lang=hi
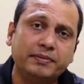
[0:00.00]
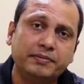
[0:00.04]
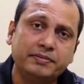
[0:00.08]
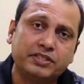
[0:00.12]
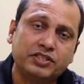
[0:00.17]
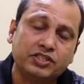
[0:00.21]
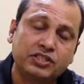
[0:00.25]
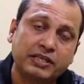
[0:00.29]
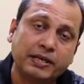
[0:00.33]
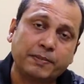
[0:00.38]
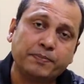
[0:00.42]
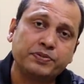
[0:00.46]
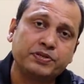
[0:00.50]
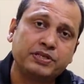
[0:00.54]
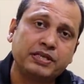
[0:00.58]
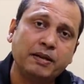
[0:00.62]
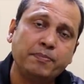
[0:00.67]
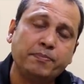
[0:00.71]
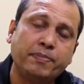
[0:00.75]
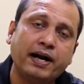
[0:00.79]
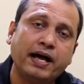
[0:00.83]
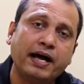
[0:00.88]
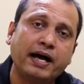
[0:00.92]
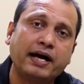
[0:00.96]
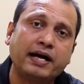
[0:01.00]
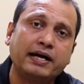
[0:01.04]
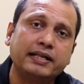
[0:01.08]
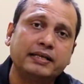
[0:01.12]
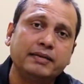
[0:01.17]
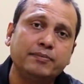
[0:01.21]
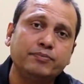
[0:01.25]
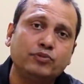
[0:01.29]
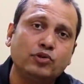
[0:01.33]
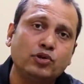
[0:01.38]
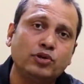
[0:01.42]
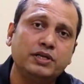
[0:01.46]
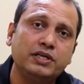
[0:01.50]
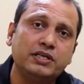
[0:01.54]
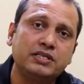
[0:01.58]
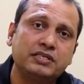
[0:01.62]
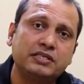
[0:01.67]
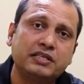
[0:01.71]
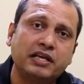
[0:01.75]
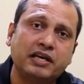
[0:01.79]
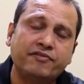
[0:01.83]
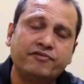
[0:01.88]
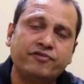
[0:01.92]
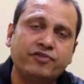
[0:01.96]
सबसे बड़ा कदम तो
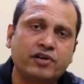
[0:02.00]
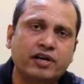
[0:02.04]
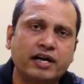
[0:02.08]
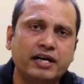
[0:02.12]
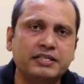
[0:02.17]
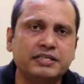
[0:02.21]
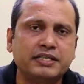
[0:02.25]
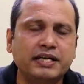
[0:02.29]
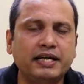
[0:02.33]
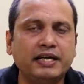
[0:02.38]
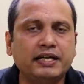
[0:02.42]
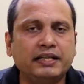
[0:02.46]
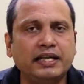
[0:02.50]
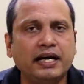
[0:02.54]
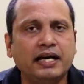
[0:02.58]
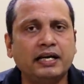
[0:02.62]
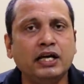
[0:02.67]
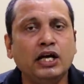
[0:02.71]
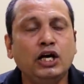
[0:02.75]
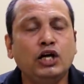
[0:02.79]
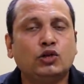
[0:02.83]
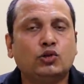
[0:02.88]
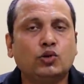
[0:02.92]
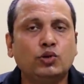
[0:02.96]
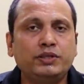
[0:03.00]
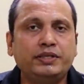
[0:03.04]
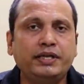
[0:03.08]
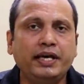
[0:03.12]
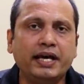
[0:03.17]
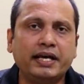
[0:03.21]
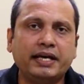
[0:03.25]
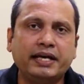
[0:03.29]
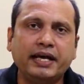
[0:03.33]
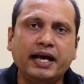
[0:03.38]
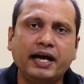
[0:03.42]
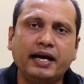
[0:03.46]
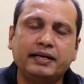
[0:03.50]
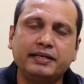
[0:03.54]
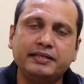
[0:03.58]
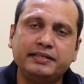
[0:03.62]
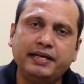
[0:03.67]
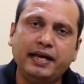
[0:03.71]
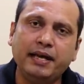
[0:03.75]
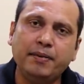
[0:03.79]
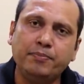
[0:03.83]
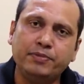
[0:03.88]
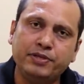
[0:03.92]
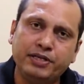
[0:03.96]
इस तरफ उठना चाहिए था तो ये क्या
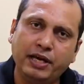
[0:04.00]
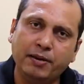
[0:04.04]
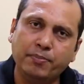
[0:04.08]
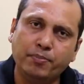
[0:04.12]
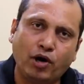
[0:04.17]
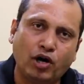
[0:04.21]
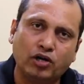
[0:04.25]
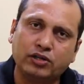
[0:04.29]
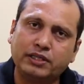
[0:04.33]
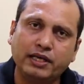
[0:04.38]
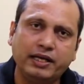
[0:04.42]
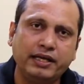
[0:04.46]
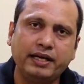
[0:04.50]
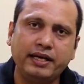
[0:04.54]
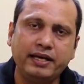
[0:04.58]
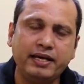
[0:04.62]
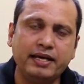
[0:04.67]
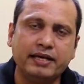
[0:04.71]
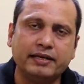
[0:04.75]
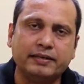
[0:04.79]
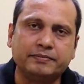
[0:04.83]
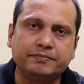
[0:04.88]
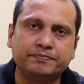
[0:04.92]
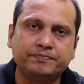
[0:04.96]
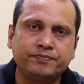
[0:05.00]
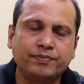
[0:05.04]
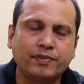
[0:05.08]
ये ये मौतें नहीं है